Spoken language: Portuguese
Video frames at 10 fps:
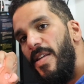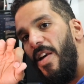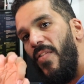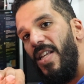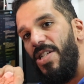E
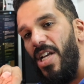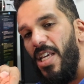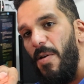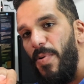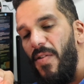eu vou deixar
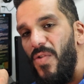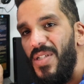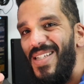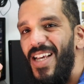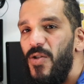aqui para
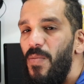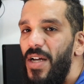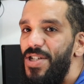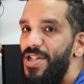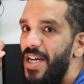vocês
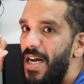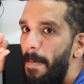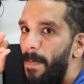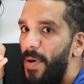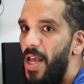uma dica
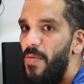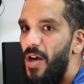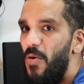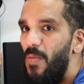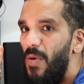
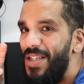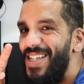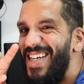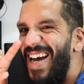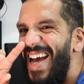premium, uma
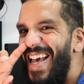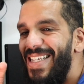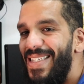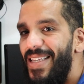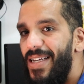dica
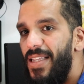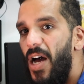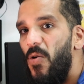extra, tá?